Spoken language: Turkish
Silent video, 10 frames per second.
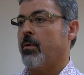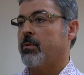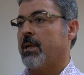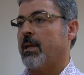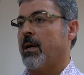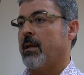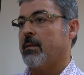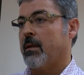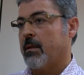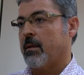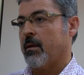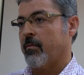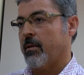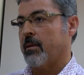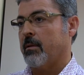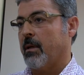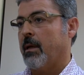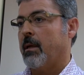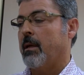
ve özellikle Antalya taraflarında,